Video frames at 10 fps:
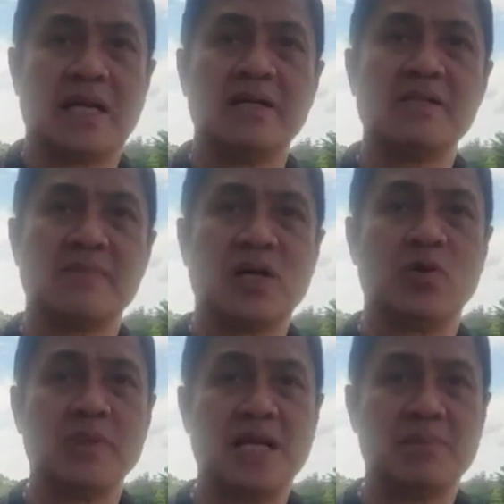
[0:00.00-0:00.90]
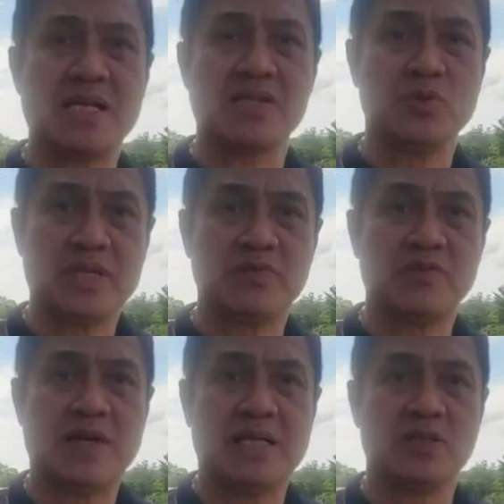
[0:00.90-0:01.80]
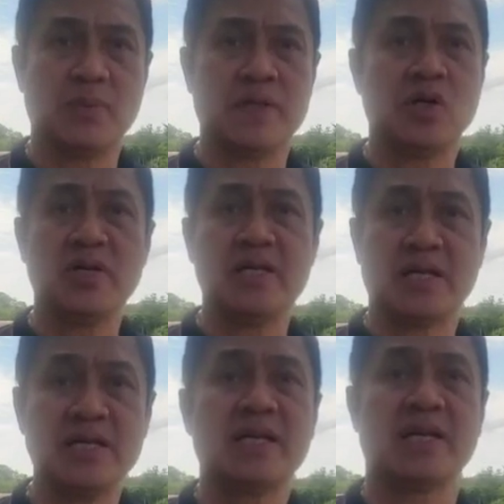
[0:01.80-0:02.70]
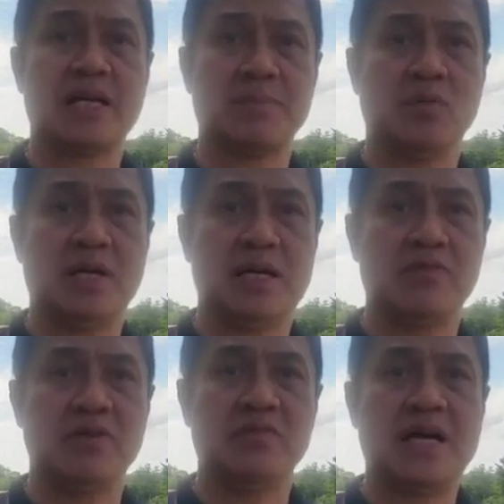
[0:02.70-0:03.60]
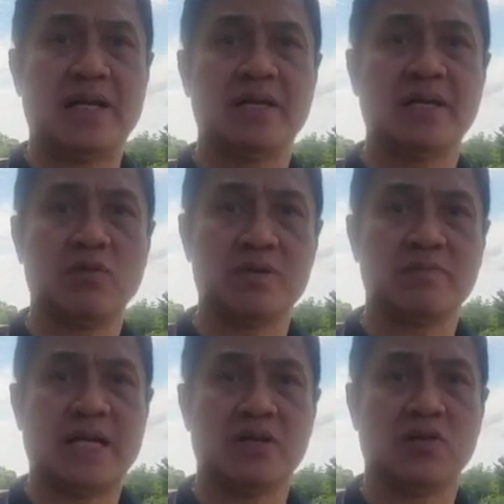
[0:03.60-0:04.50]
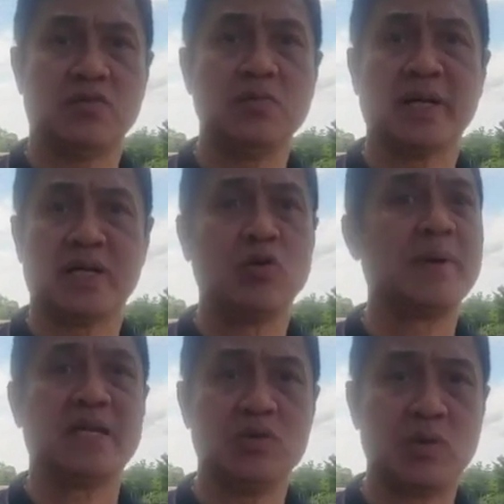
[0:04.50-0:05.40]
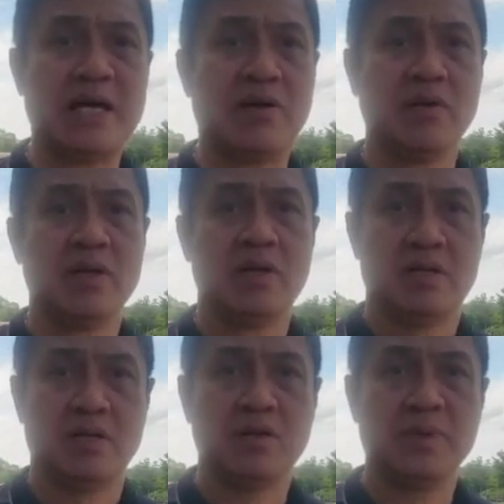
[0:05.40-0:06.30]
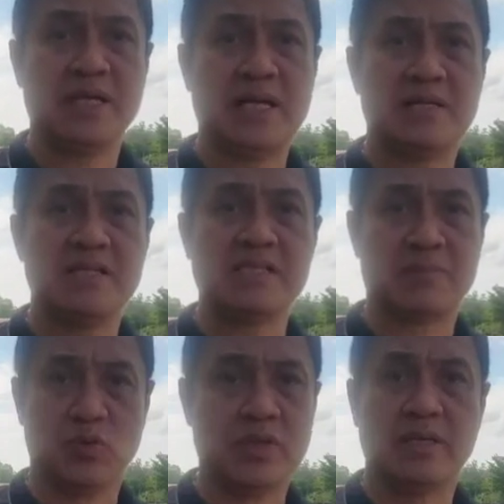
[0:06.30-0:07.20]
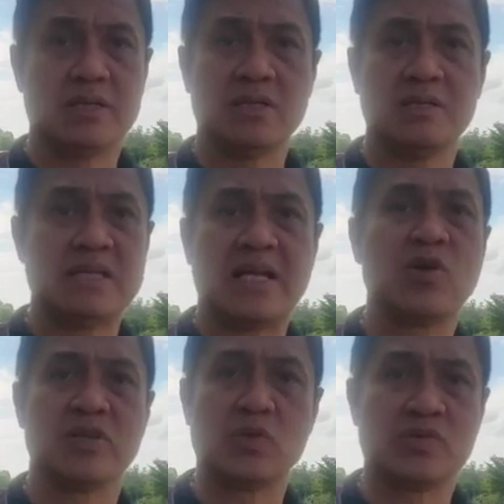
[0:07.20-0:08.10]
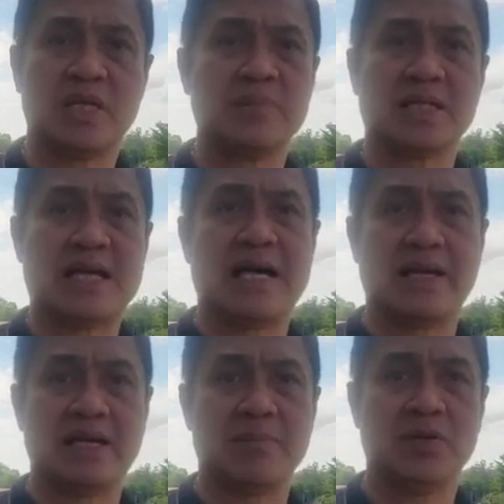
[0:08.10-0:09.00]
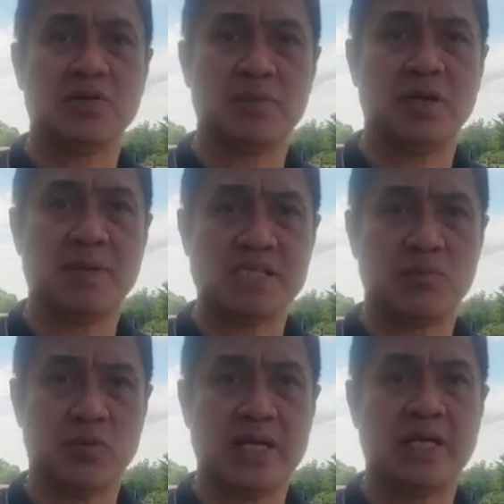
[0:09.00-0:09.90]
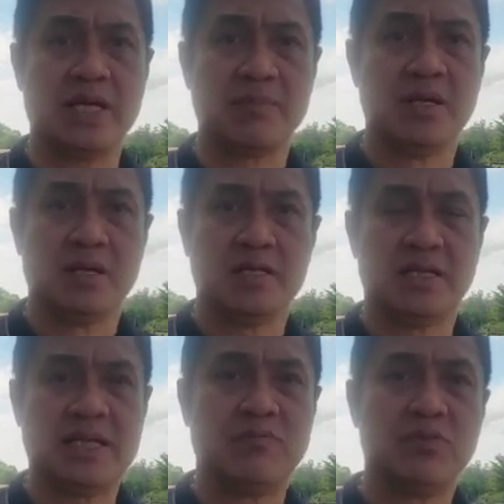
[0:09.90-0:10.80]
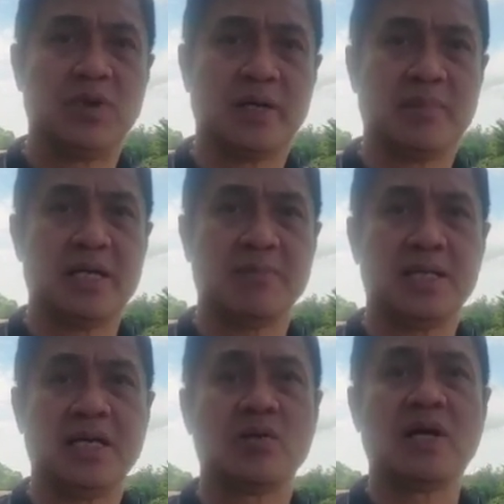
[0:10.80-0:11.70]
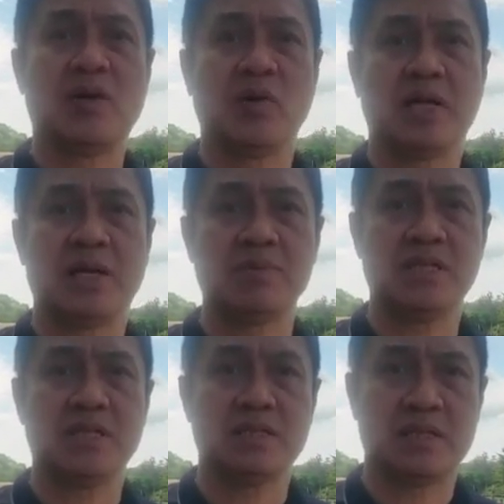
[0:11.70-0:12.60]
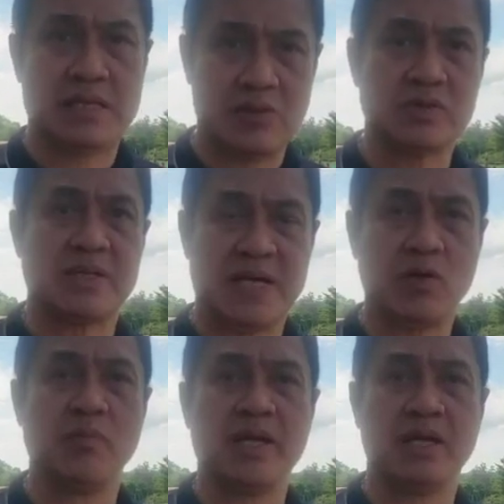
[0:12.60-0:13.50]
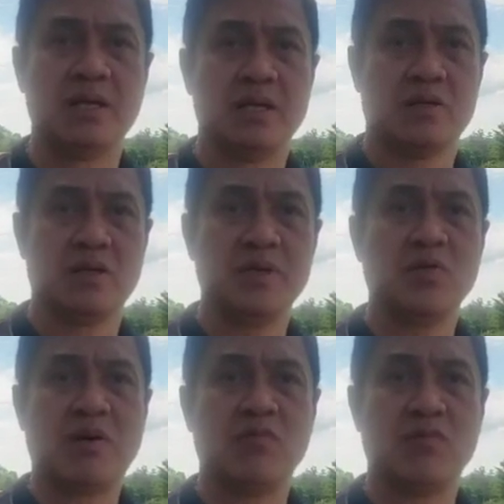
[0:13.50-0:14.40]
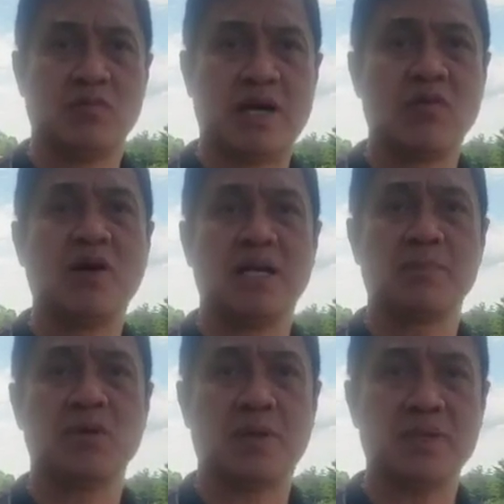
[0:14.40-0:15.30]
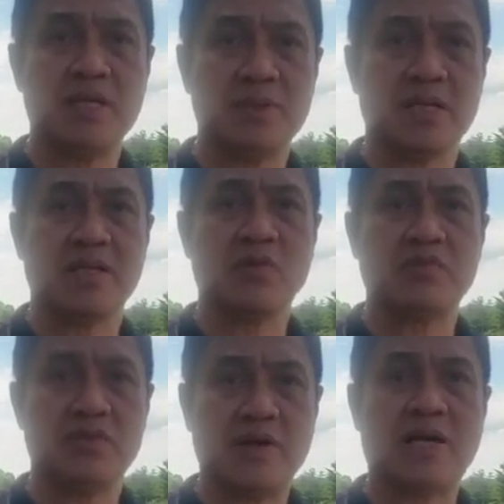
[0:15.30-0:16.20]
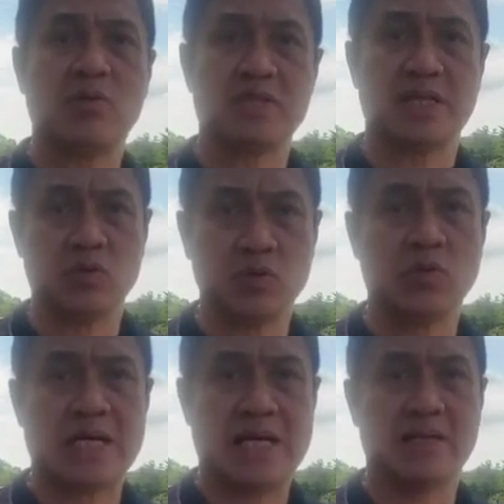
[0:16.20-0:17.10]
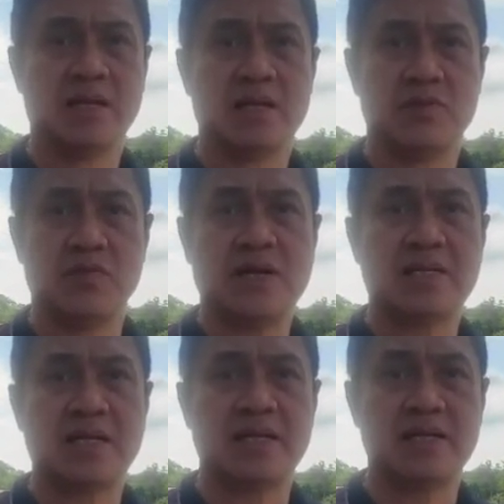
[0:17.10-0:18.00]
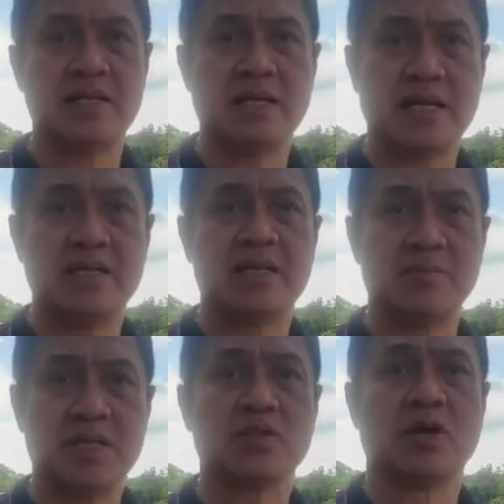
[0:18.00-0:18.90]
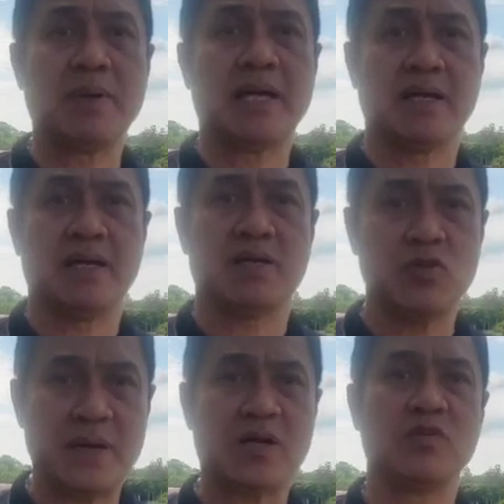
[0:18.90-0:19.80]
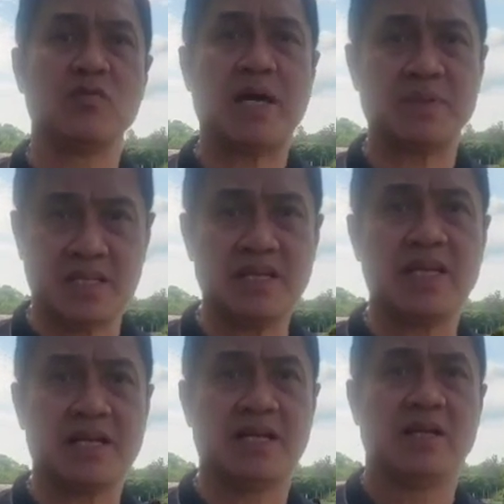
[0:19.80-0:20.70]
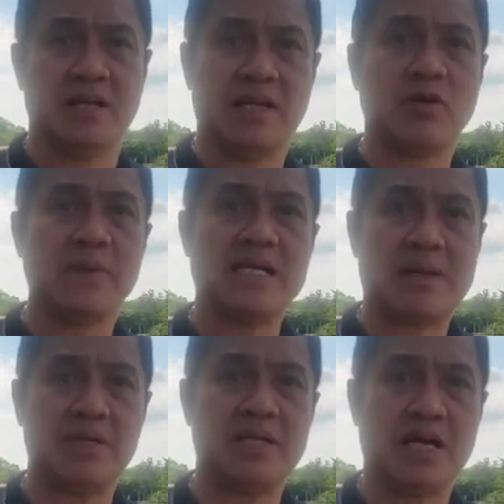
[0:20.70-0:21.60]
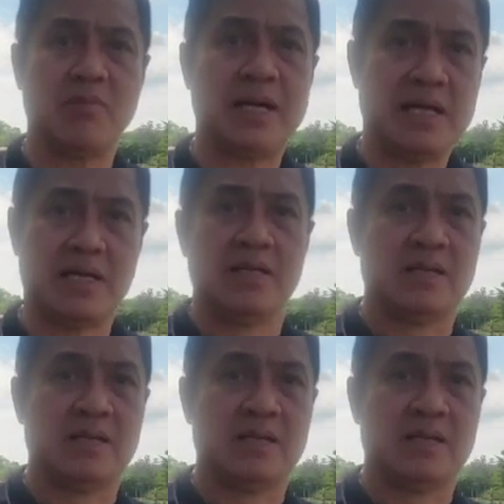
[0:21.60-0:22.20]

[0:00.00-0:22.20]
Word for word: การที่สมาคมได้รับการสนับสนุนจากฟีฟ่าถือว่าเป็นข้อดีอย่างยิ่งนะครับเพราะว่าฟีฟ่านั้นเห็นความสำคัญของฟุตบอลในโลกใบนี้อยู่แล้ว เราก็มีหน้าที่สนับสนุนแน่นอนส่งเสริมต่างๆนะครับแล้วโดยเฉพาะมาสนับสนุนให้กับกิจกรรมฟุตบอลภายในประเทศของเรานะครับซึ่งเราสมาคมเนี่ยก็มีความหวังว่า และมีความยินดีเป็นอย่างยิ่งว่าฟีฟ่าคงจะสนับสนุนโครงการฟีฟ่าทาเลนในไอดีในปีต่อไปนะฮะนโยบายของฟีฟ่าเป็นสิ่งที่ดีนะเราก็พยายามที่จะเอามา